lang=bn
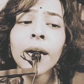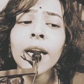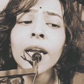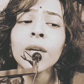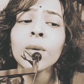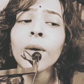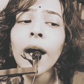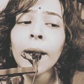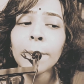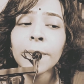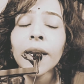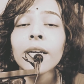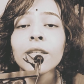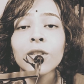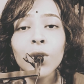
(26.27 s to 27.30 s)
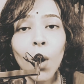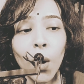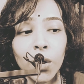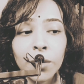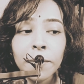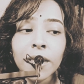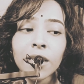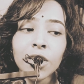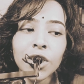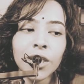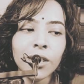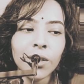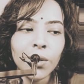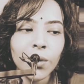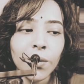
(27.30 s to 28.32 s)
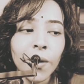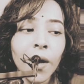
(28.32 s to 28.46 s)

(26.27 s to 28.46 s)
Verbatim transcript: মারানো আপনার ধর্মে নিষিদ্ধ